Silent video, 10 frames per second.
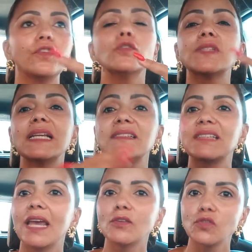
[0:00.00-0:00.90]
vi os
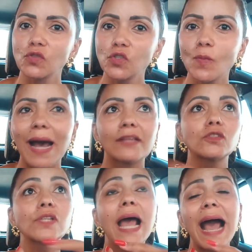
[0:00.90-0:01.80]
desenhos dos
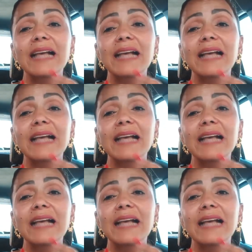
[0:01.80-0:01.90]
quadros,